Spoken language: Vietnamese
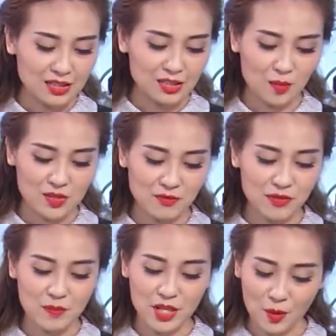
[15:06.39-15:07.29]
Nhóm sản
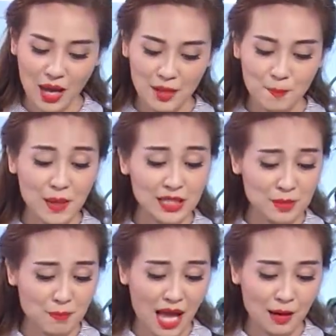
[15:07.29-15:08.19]
phẩm điện thoại, máy
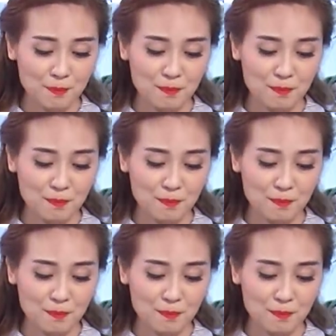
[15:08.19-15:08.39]
tính bảng,